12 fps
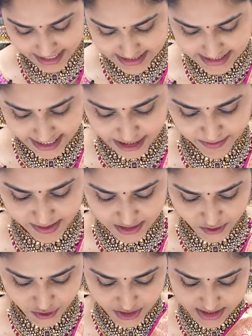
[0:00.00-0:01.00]
ఈ శారీ
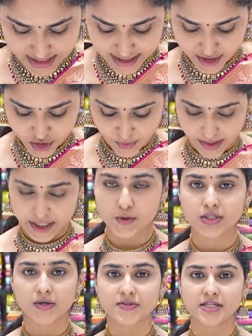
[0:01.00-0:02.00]
ప్రైస్ వచ్చేసి ట్వంటీ
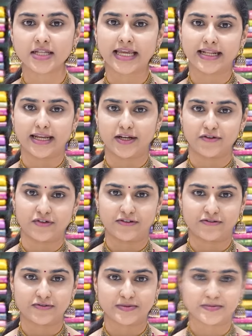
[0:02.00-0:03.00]
టూ థౌజండ్ నైన్ నైంటీ ఫైవ్